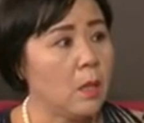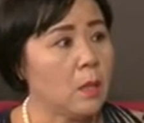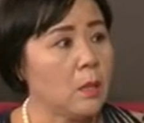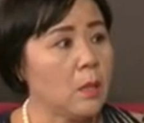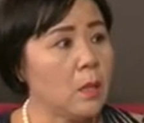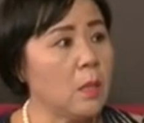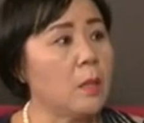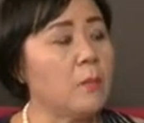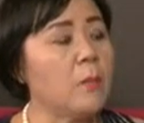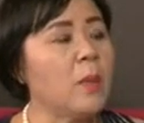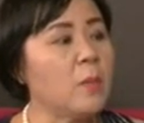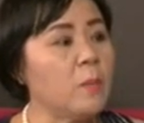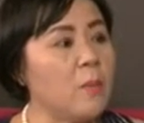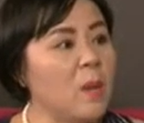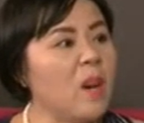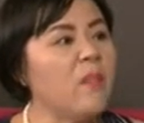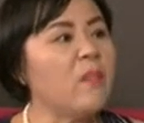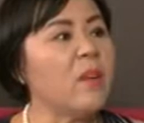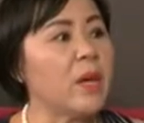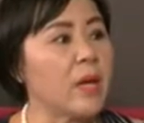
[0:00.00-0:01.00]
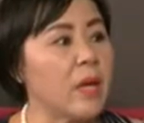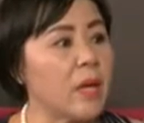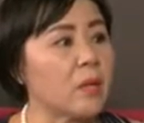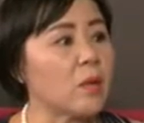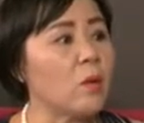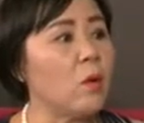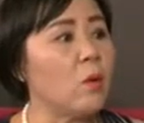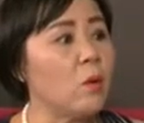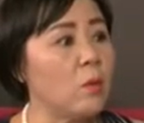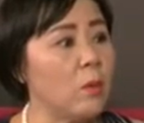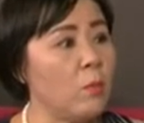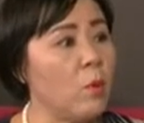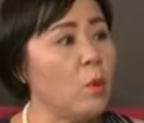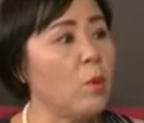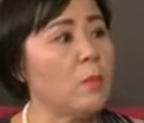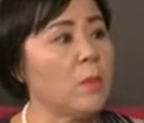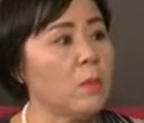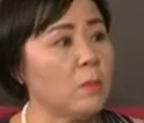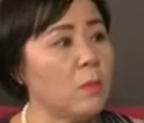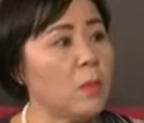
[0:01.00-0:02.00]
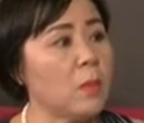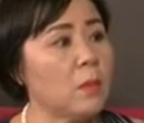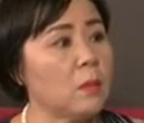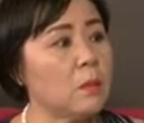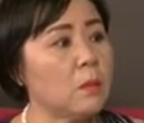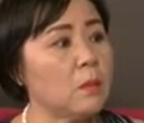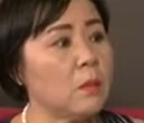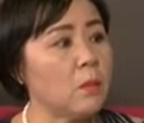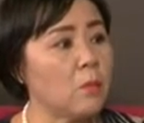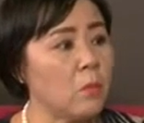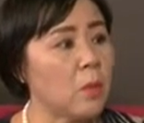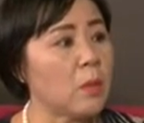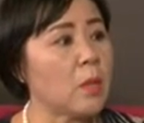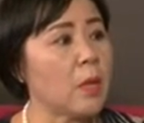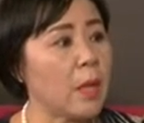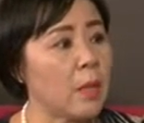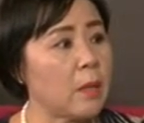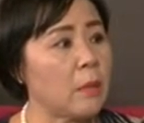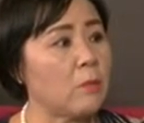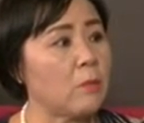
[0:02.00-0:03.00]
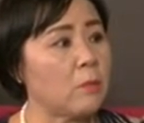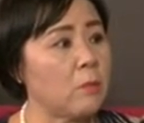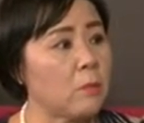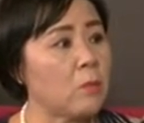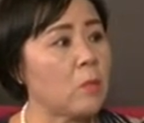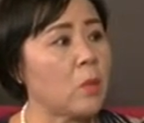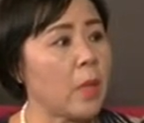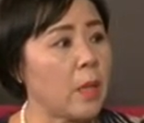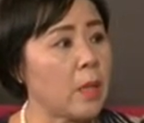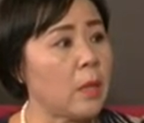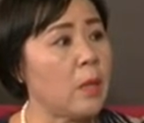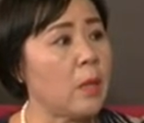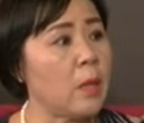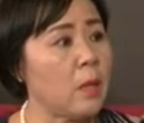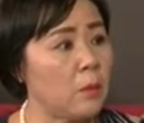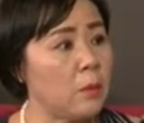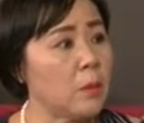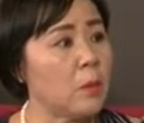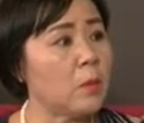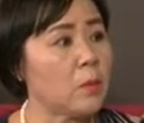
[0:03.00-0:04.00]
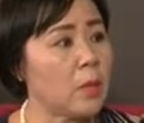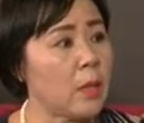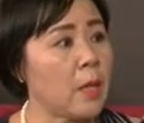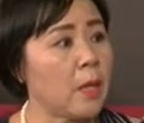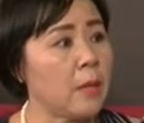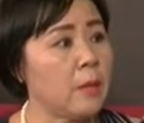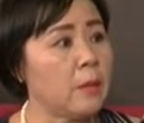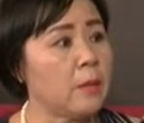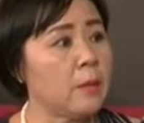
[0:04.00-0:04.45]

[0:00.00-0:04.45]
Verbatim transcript: thế là mình bước về nghề tổ là bố mình mất không được ngày một ngày ở với con gái